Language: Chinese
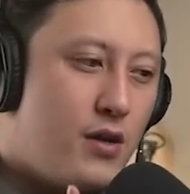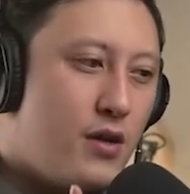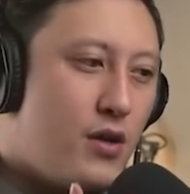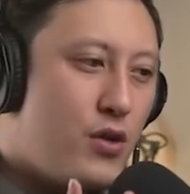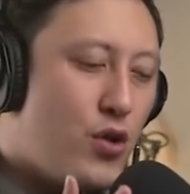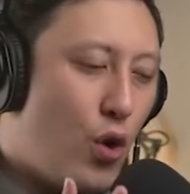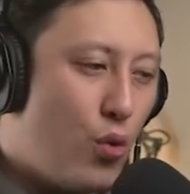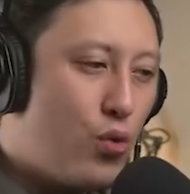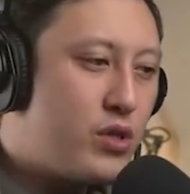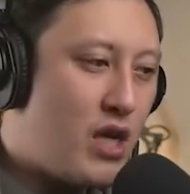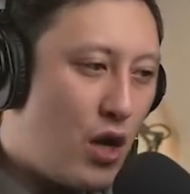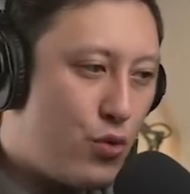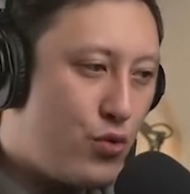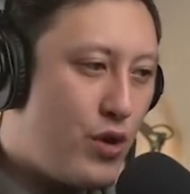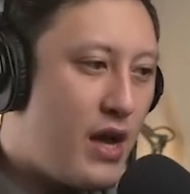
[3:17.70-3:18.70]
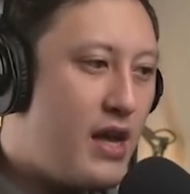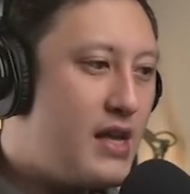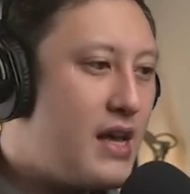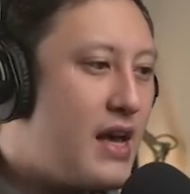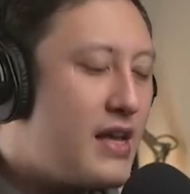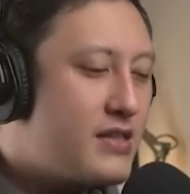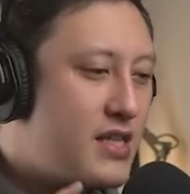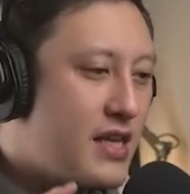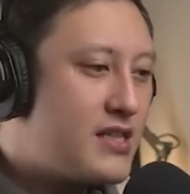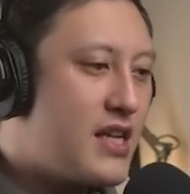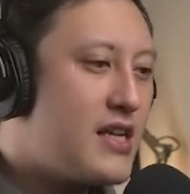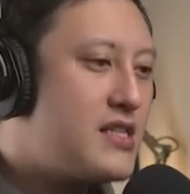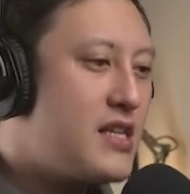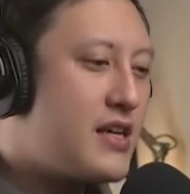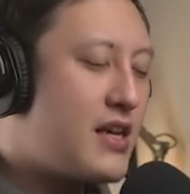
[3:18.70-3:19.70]
用户条约，这些
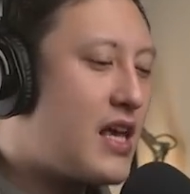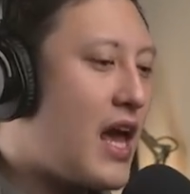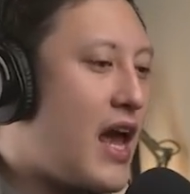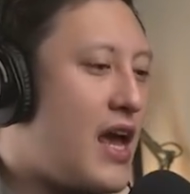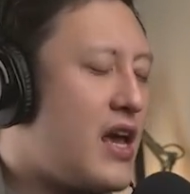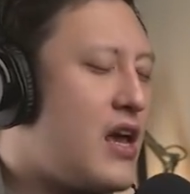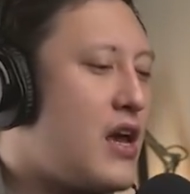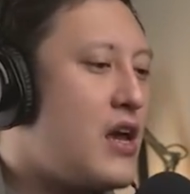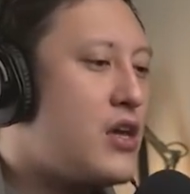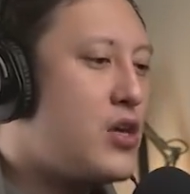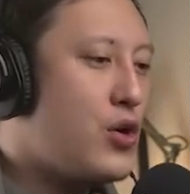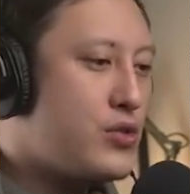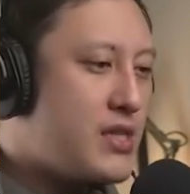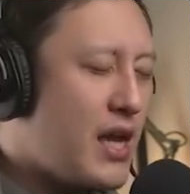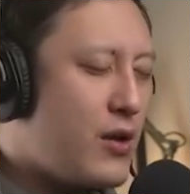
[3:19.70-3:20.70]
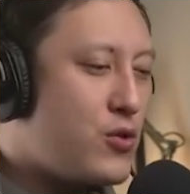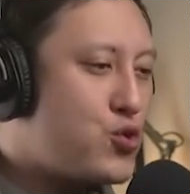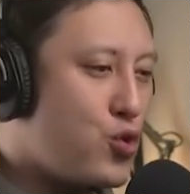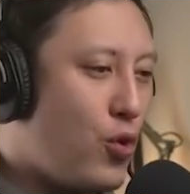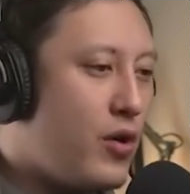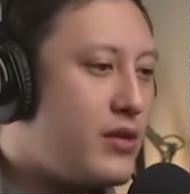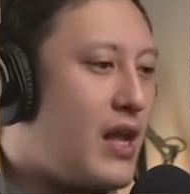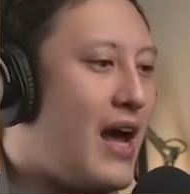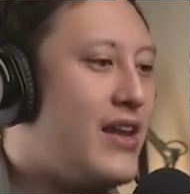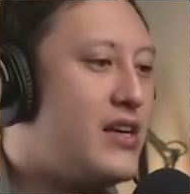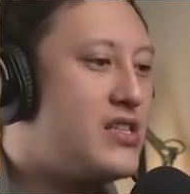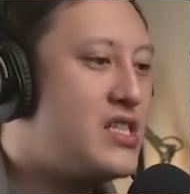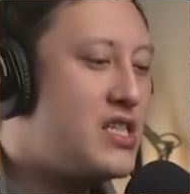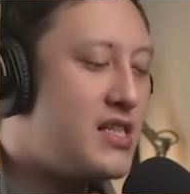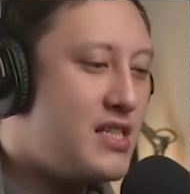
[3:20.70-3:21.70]
是给有在做他的
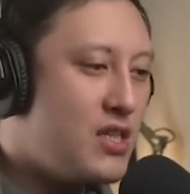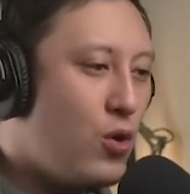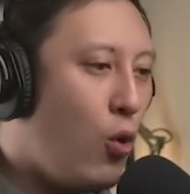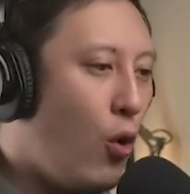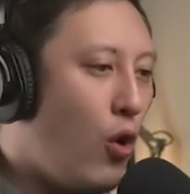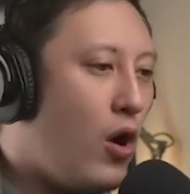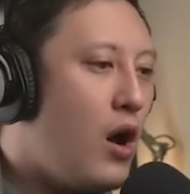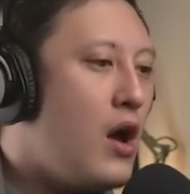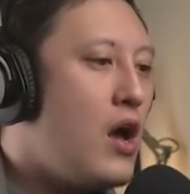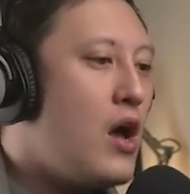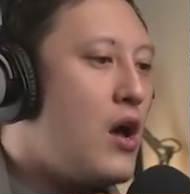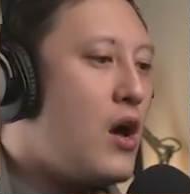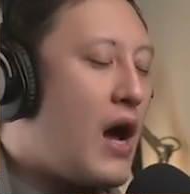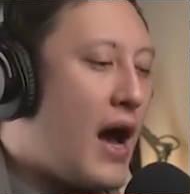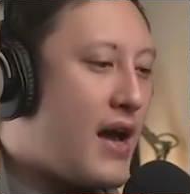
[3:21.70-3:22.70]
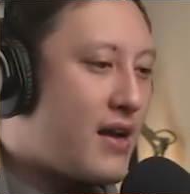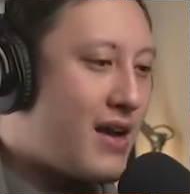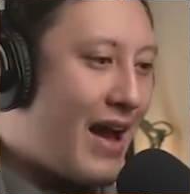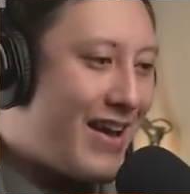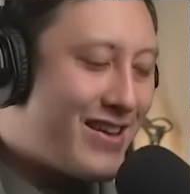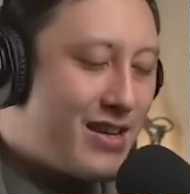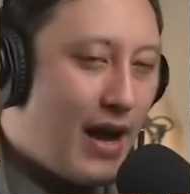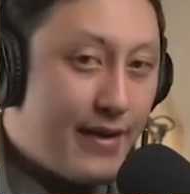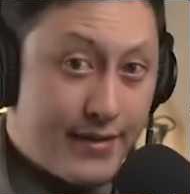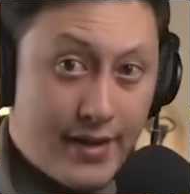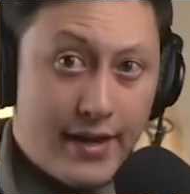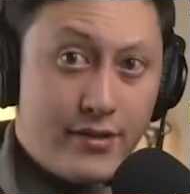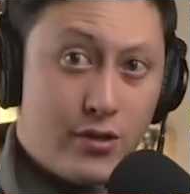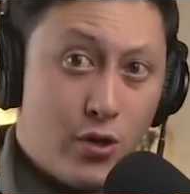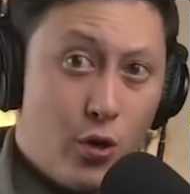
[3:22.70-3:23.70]
期货和开杠
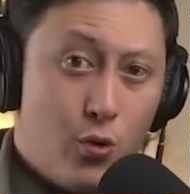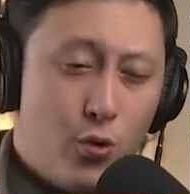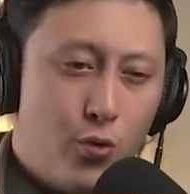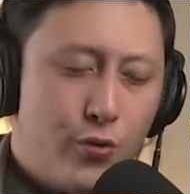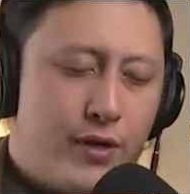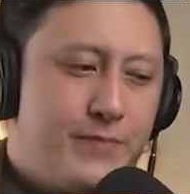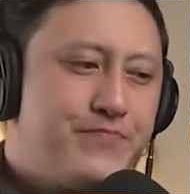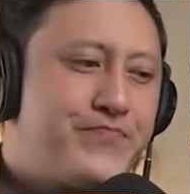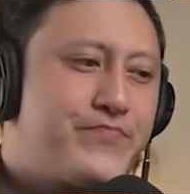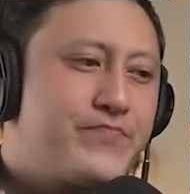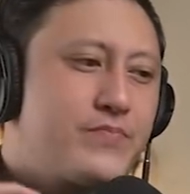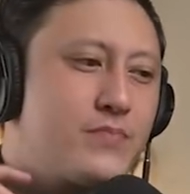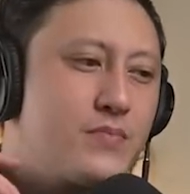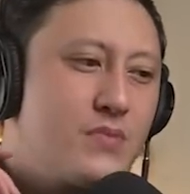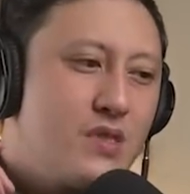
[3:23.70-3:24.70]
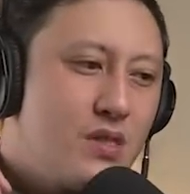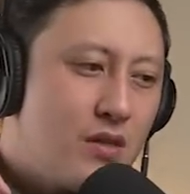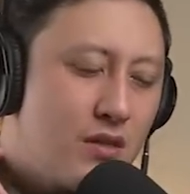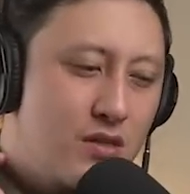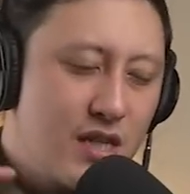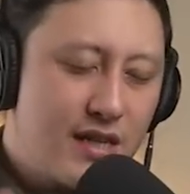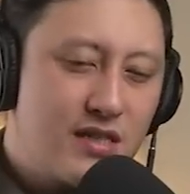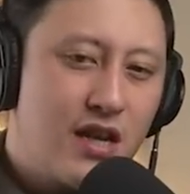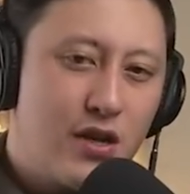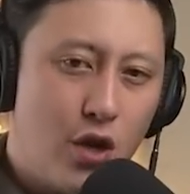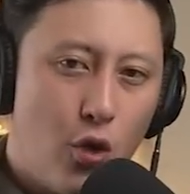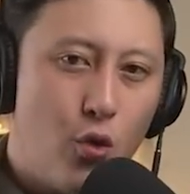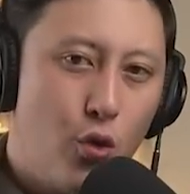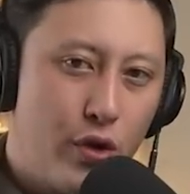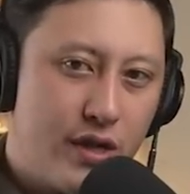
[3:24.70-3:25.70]
杆的用户呢。这些
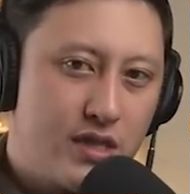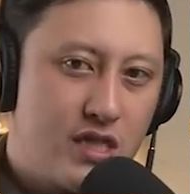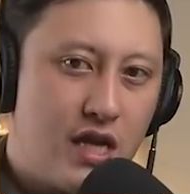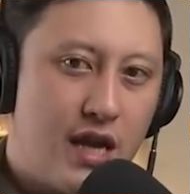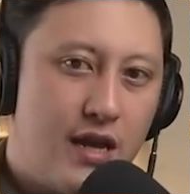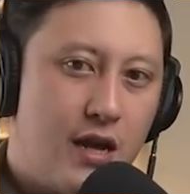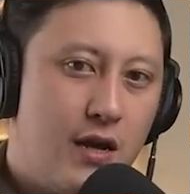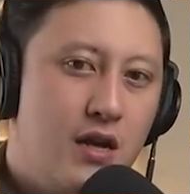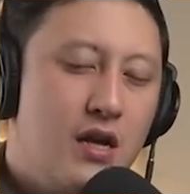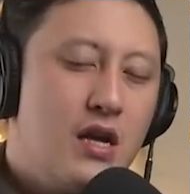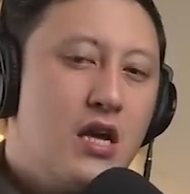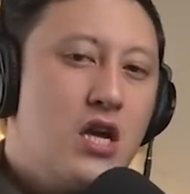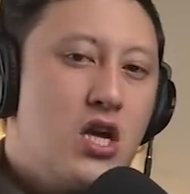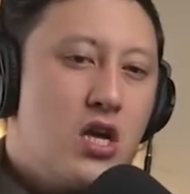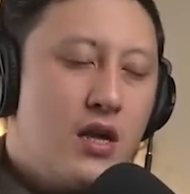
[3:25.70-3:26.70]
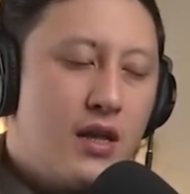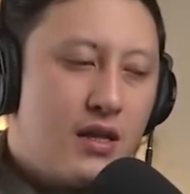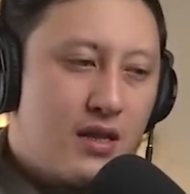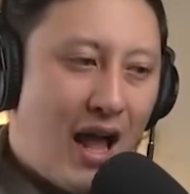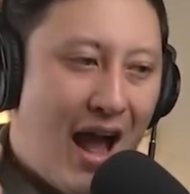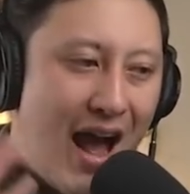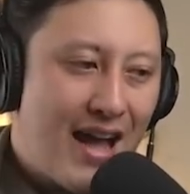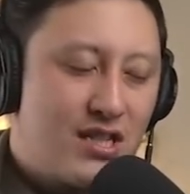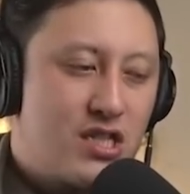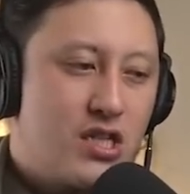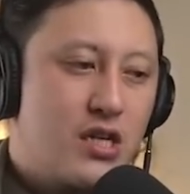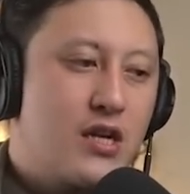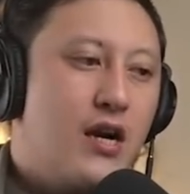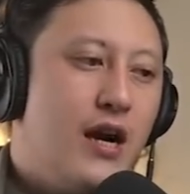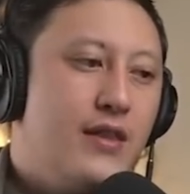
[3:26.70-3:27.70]
用户的钱呢，它是
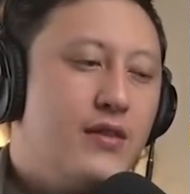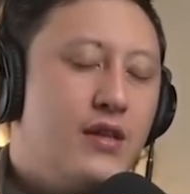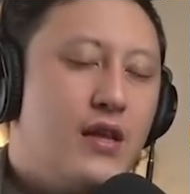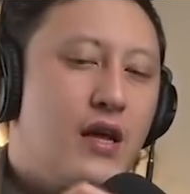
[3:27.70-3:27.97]
跟